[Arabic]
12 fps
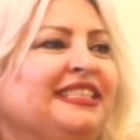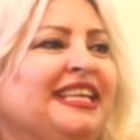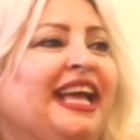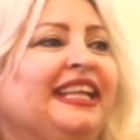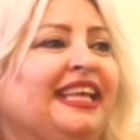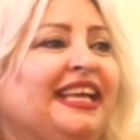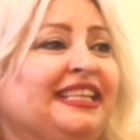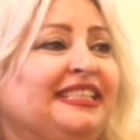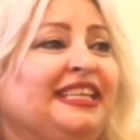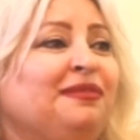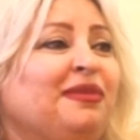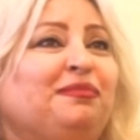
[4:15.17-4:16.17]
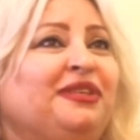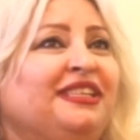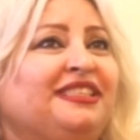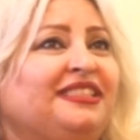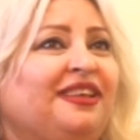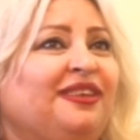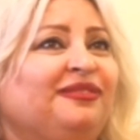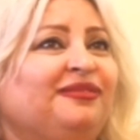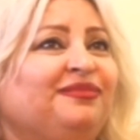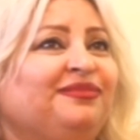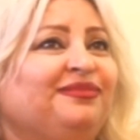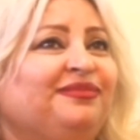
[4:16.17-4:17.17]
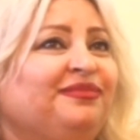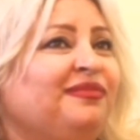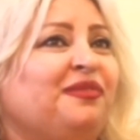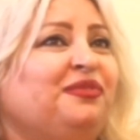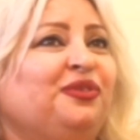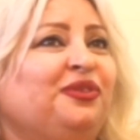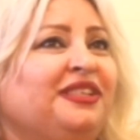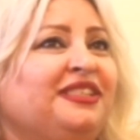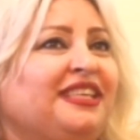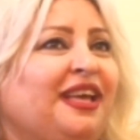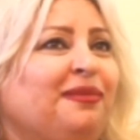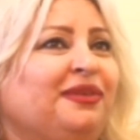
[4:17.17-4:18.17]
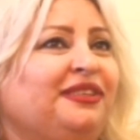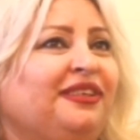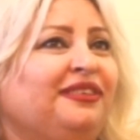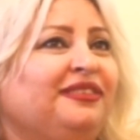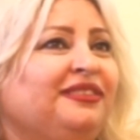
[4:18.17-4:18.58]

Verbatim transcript: اذا حدا اذاه ما بينسى ما فيه ينسى ابدا